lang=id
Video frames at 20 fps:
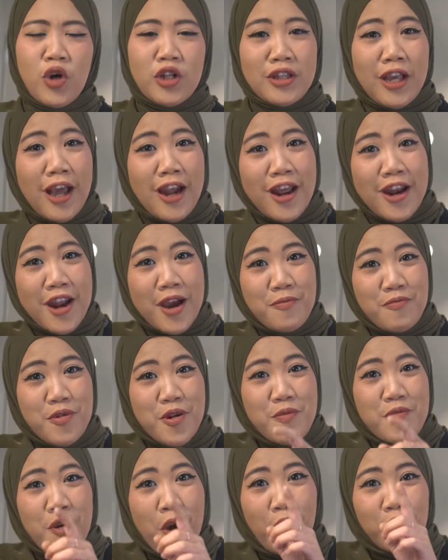Buat kalian yang
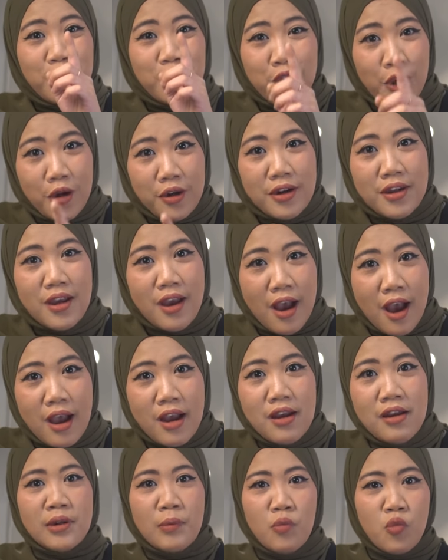belum nonton nih ha,
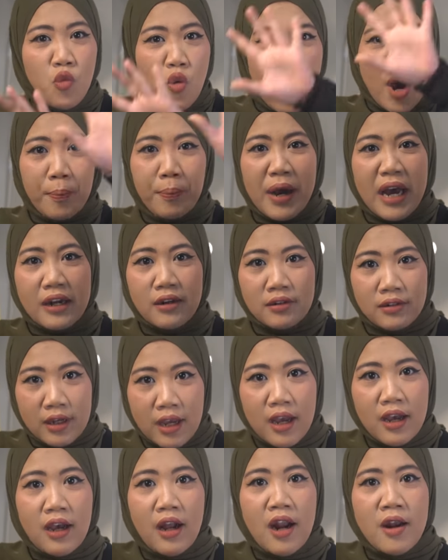semua
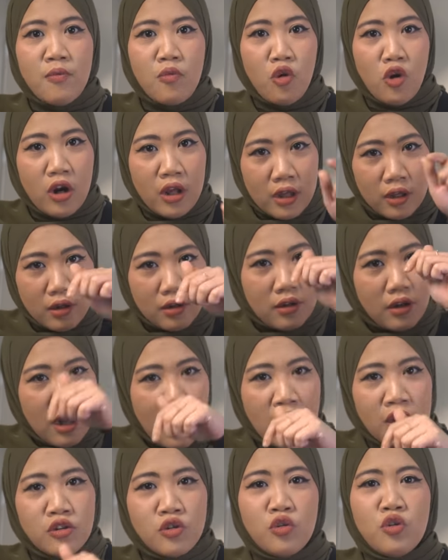partnya kalian boleh
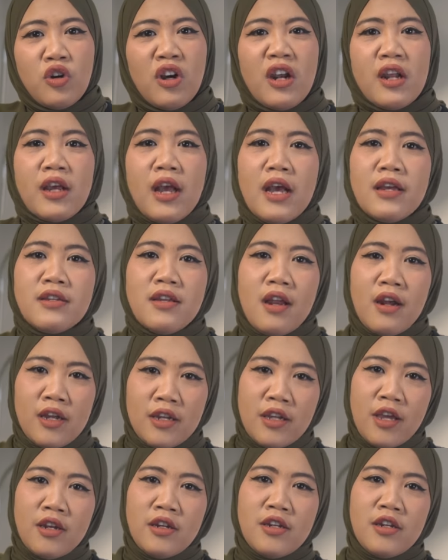langsung klik aja
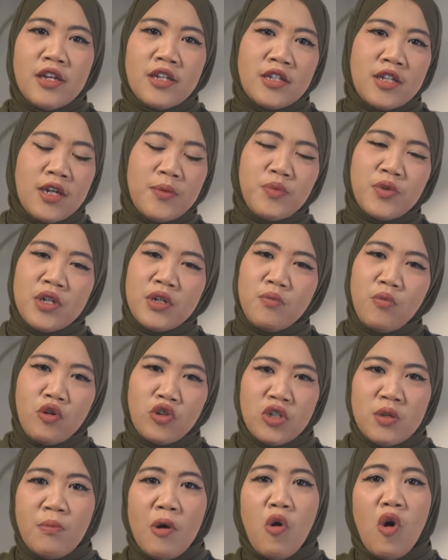linknya di description
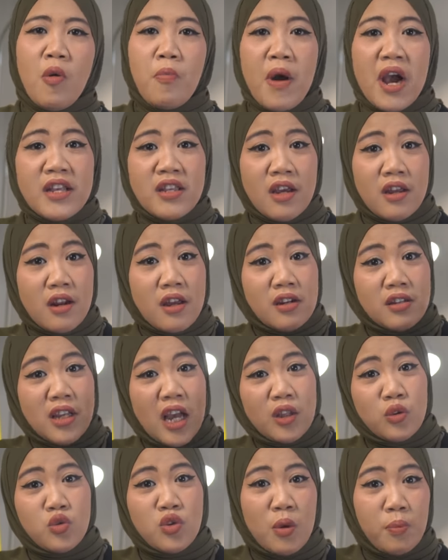box di bawah banyak dari
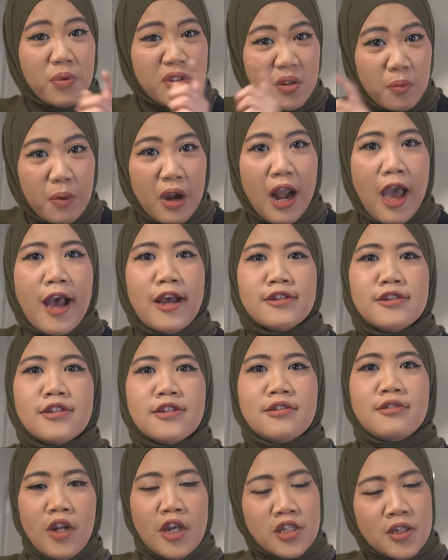1 sampai
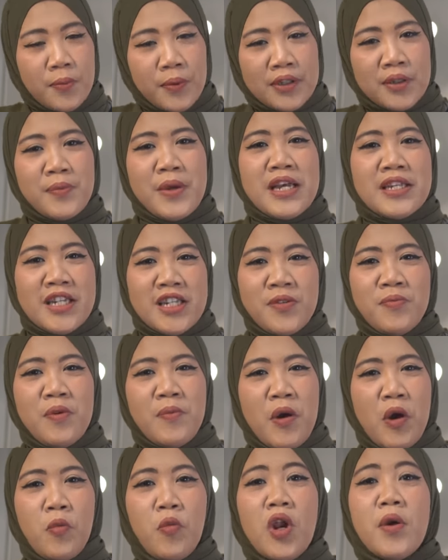11. Dan seperti biasa
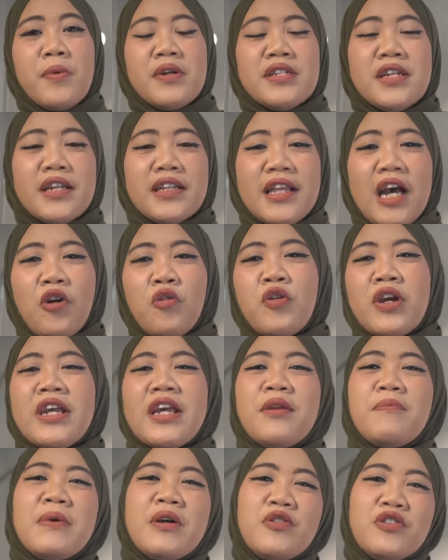sebelum aku mulai bercerita aku
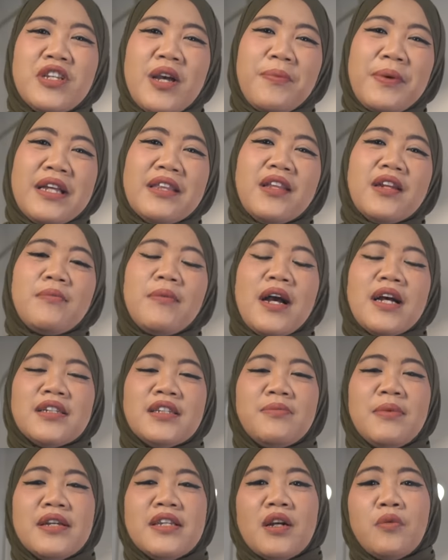ingin mengucapkan terima
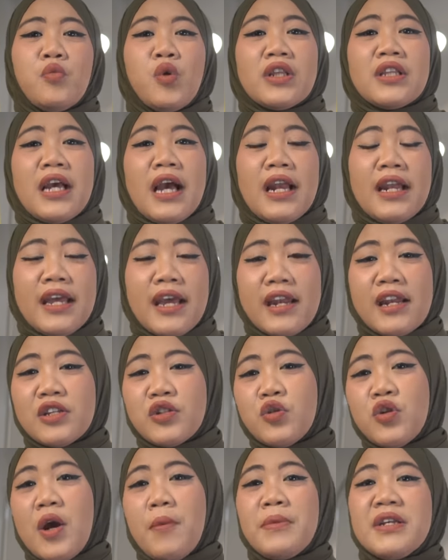kasih banyak buat kalian yang
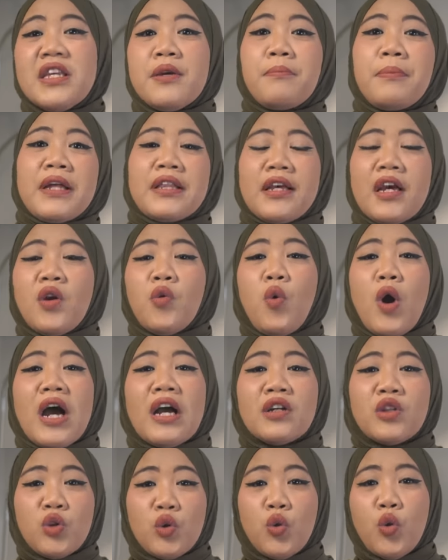sudah menyempatkan
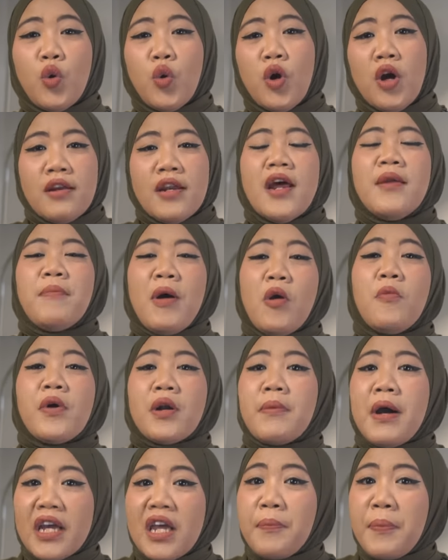waktu dan mau
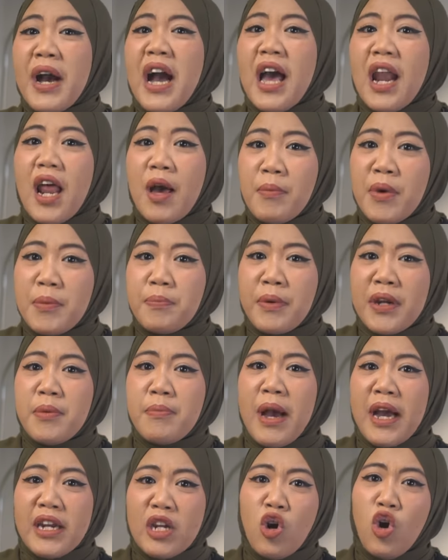berbagi pengalaman
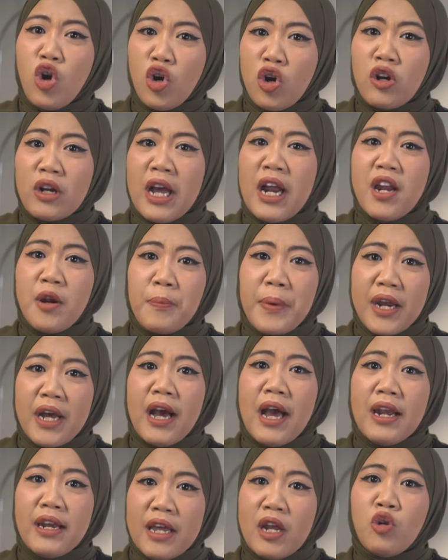pribadi horor kalian pada
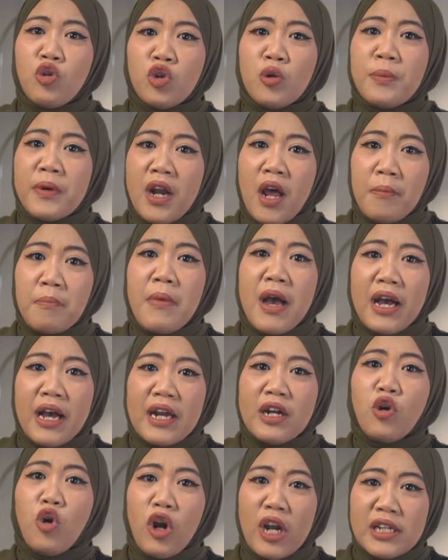kalian untuk
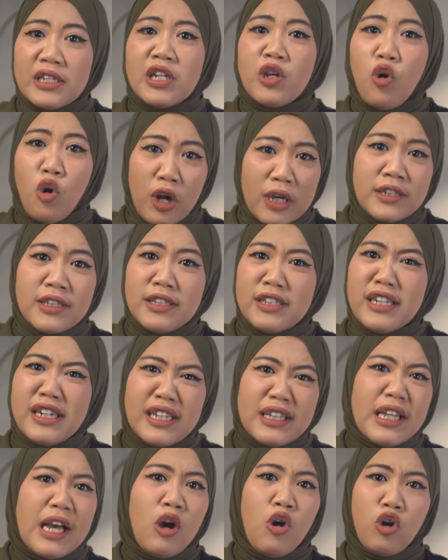menambahkan koleksi-koleksi
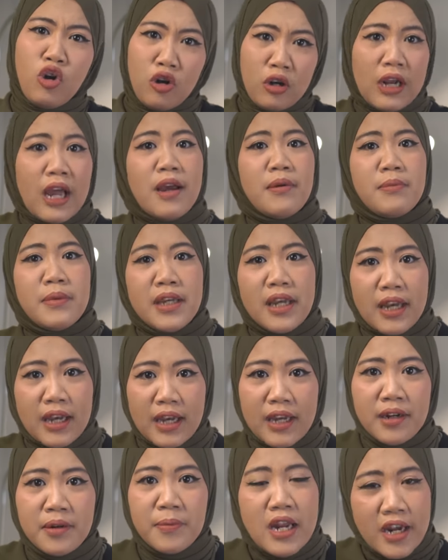cerita horor kami ya
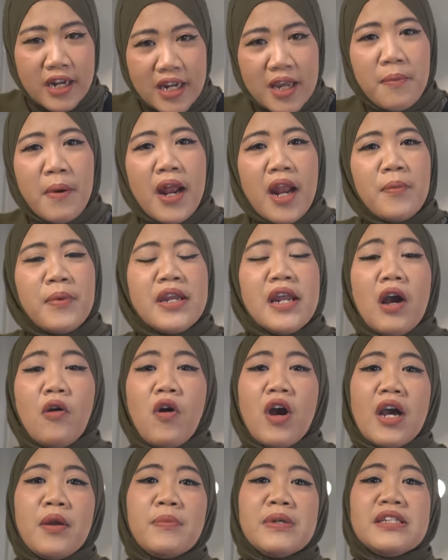kan. Dan di malam ini
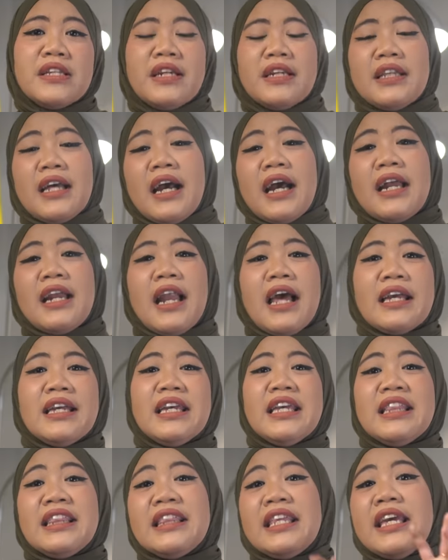aku akan menceritakan
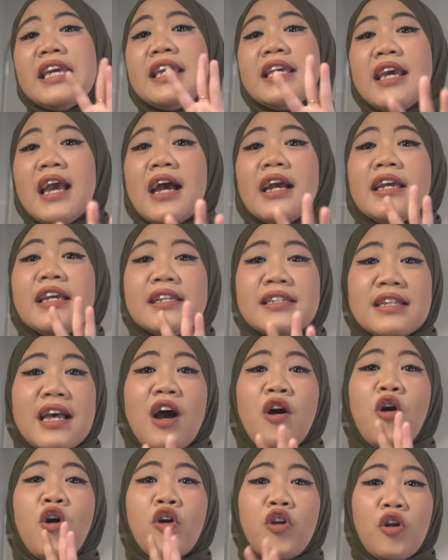lagi tiga
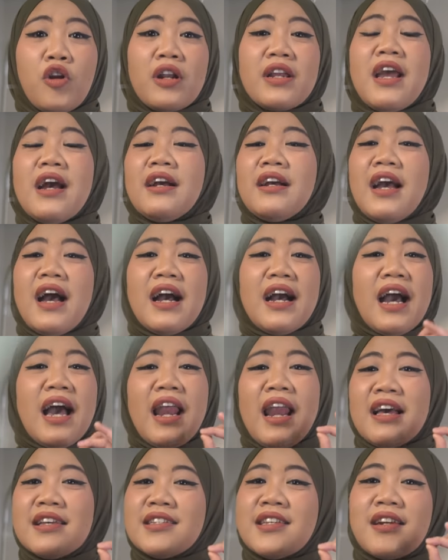kisah horor yang gak
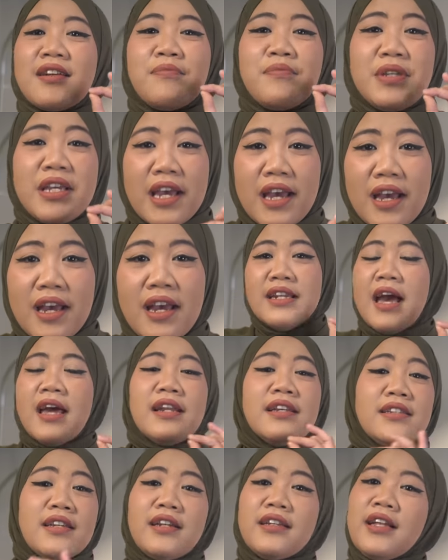kalah seremnya
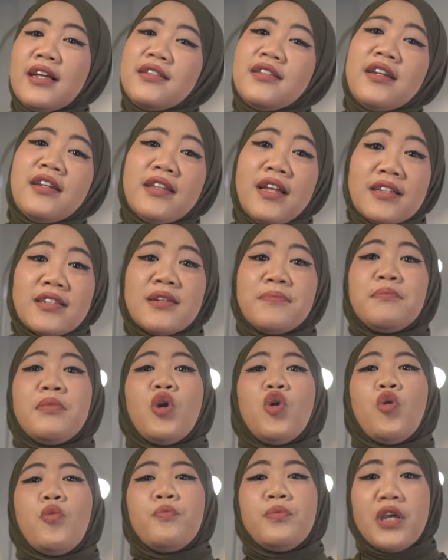dari cerita-cerita
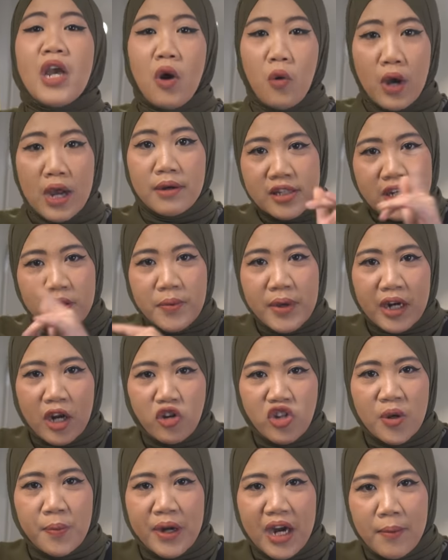sebelumnya, Wak. Jadi biar
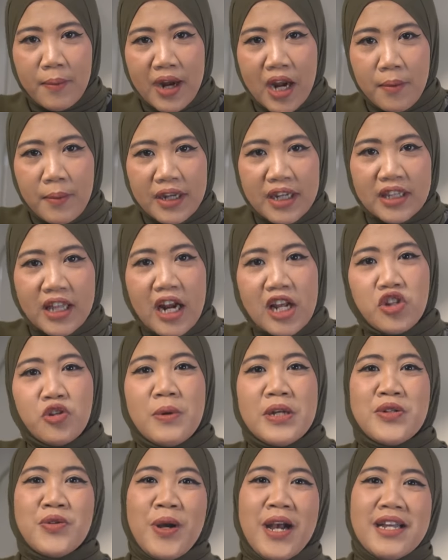gak usah berlama-lama kita
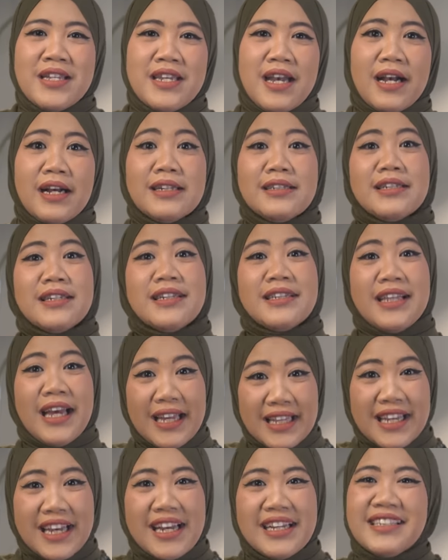langsung masuk aja ke
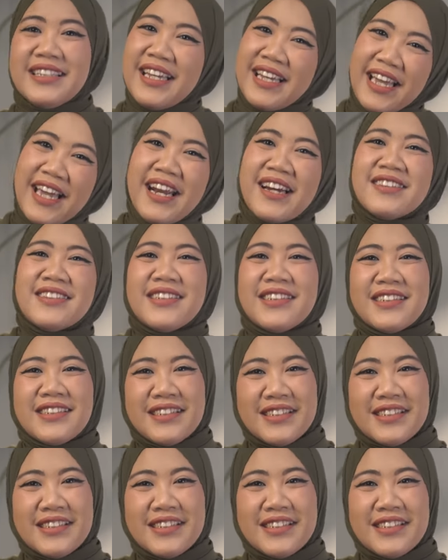ceritanya. Check it out.